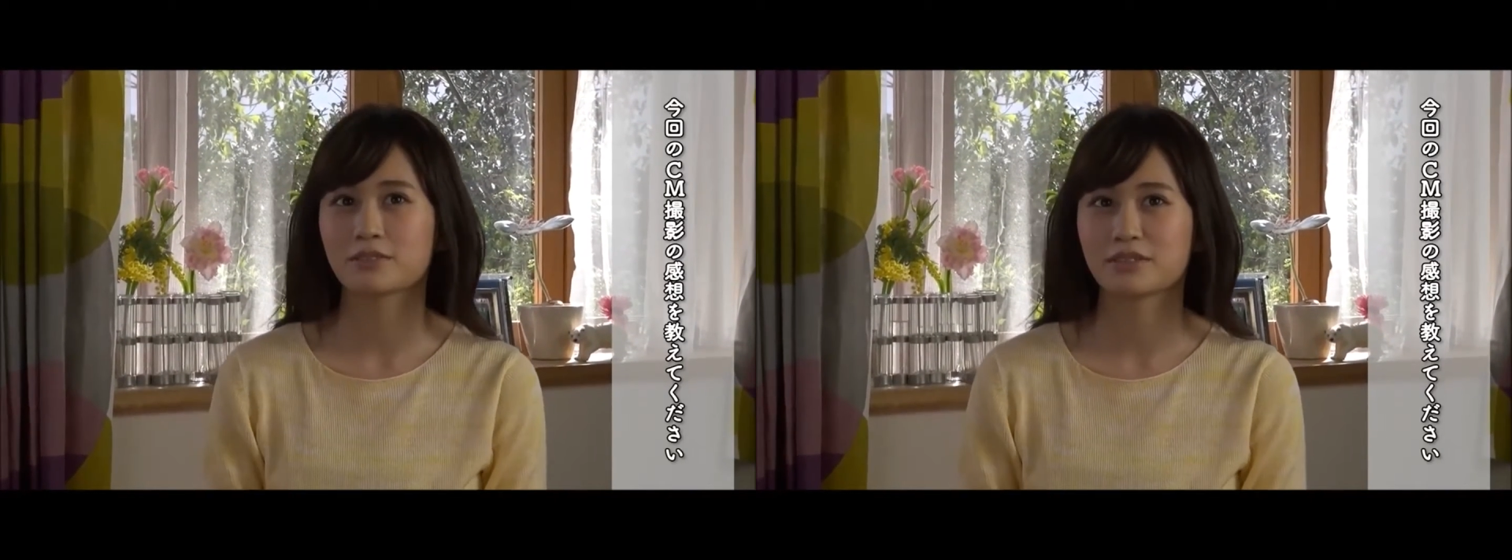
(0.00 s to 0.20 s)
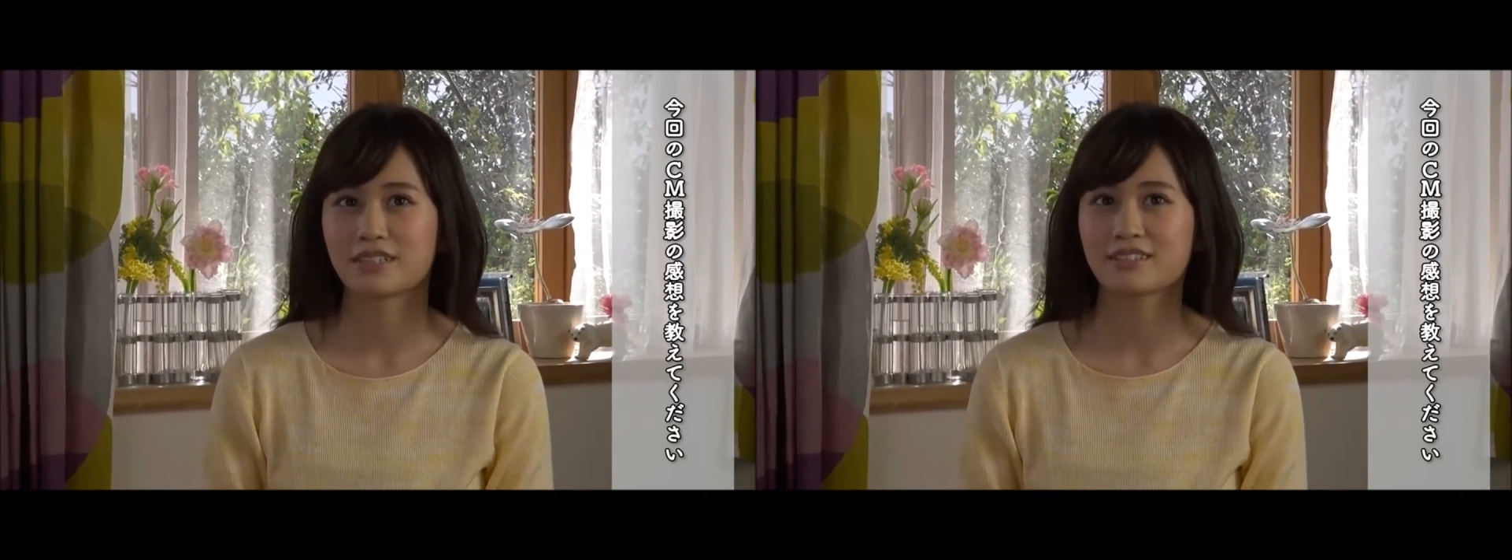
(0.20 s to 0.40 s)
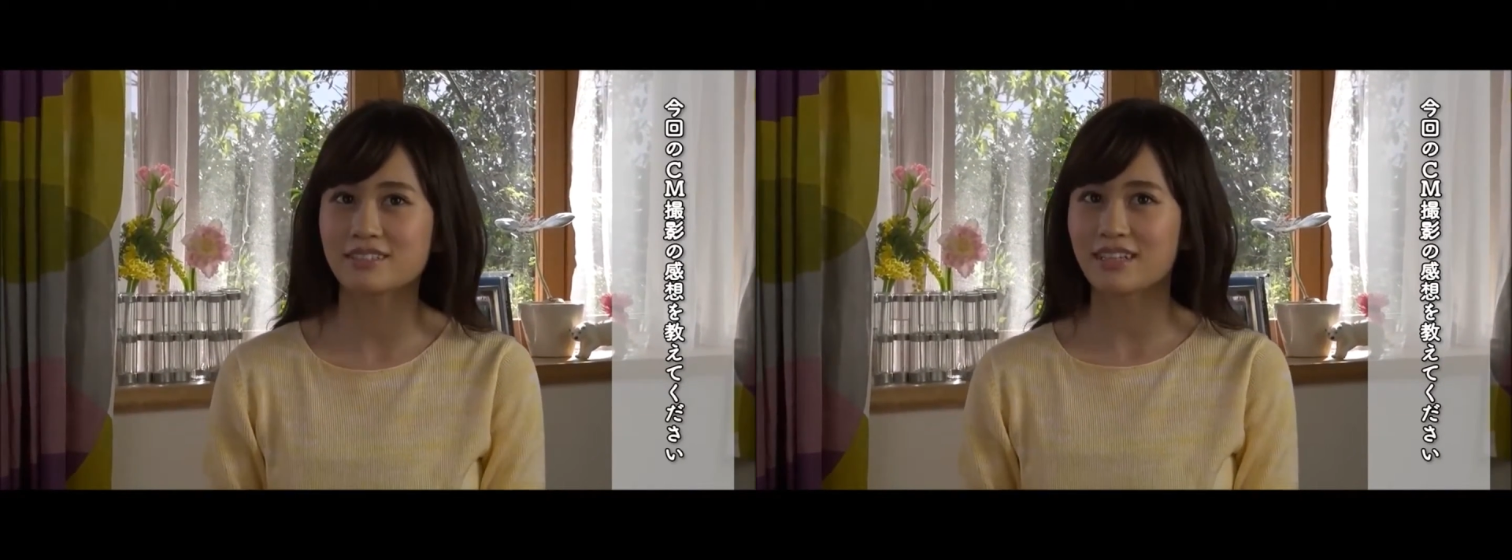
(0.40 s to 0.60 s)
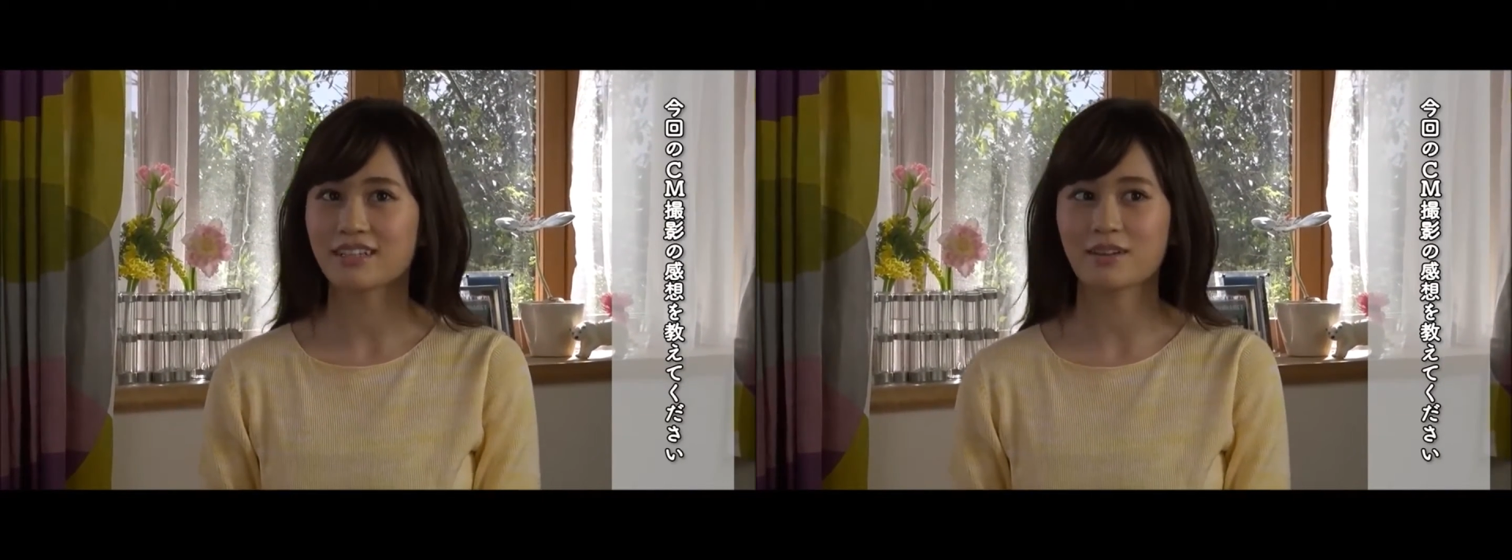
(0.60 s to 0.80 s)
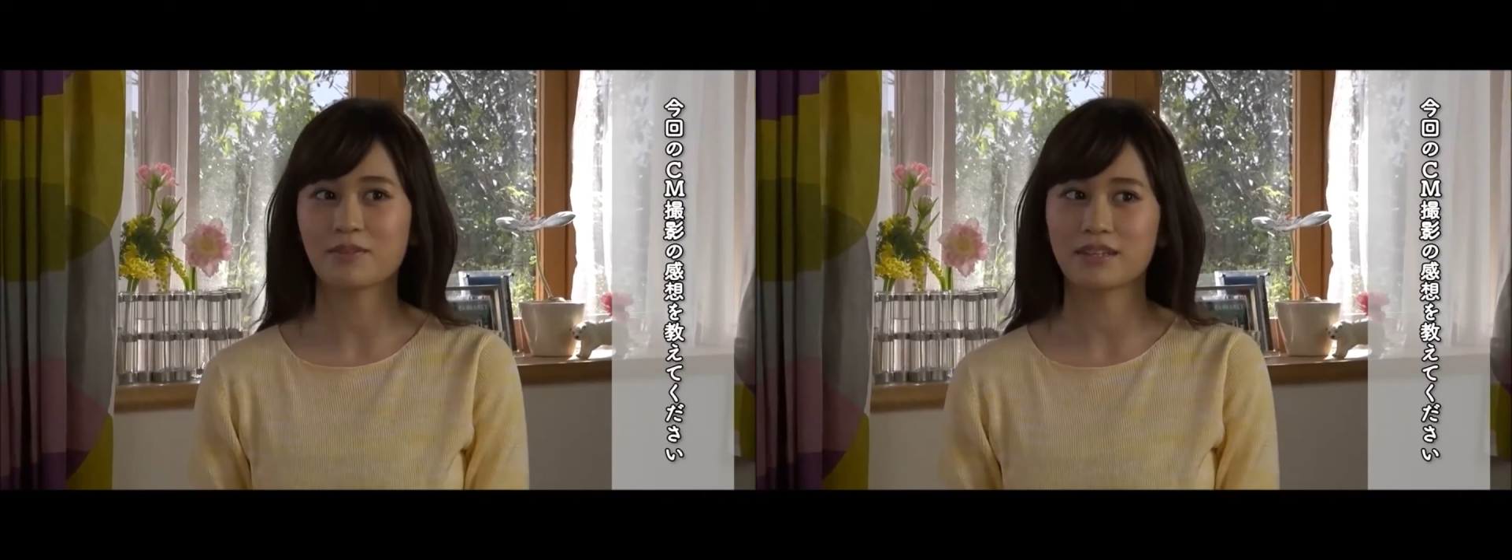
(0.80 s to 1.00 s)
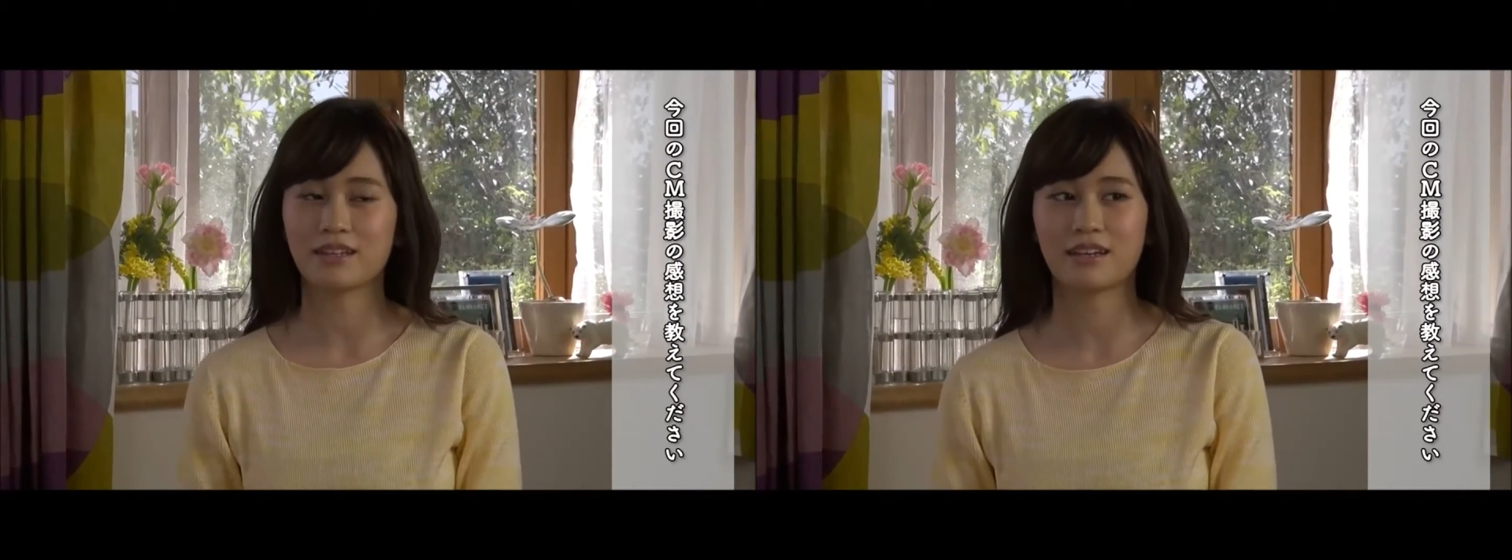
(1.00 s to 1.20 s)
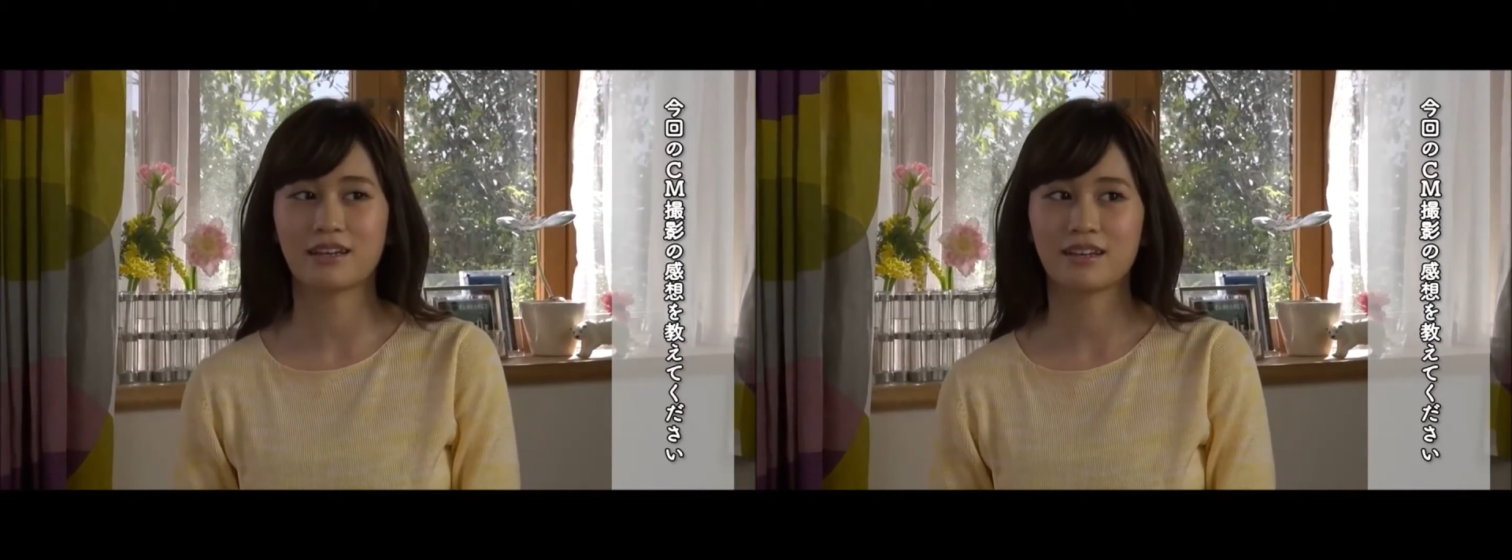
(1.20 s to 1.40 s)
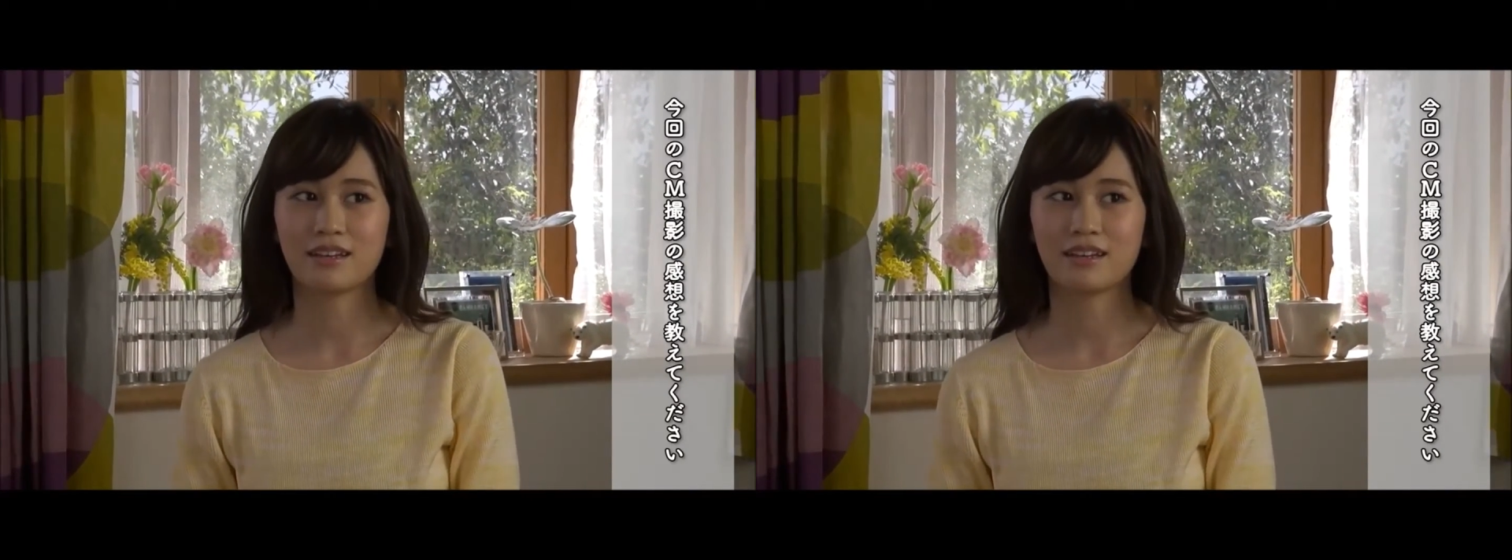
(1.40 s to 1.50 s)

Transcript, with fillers: 子をたくさん食べて